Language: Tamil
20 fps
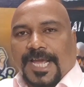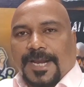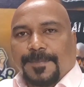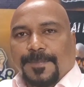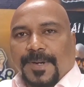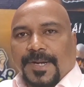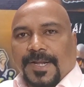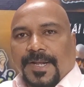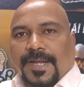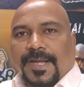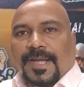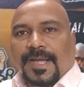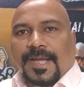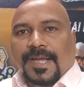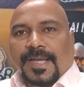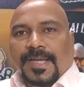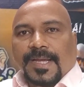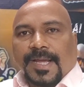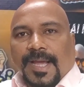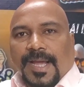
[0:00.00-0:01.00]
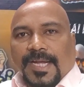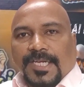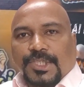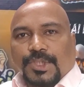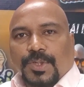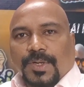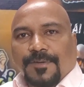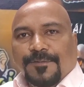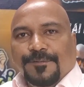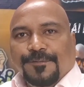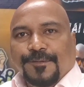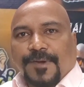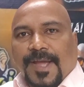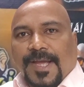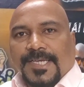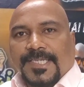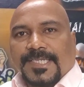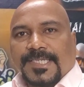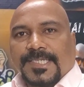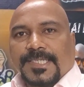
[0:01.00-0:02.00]
ஷேர் பண்ணுங்கள் ஆக்சுவல்
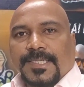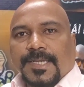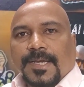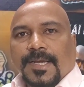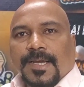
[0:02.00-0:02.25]
ஃபேக்ட்ஸ்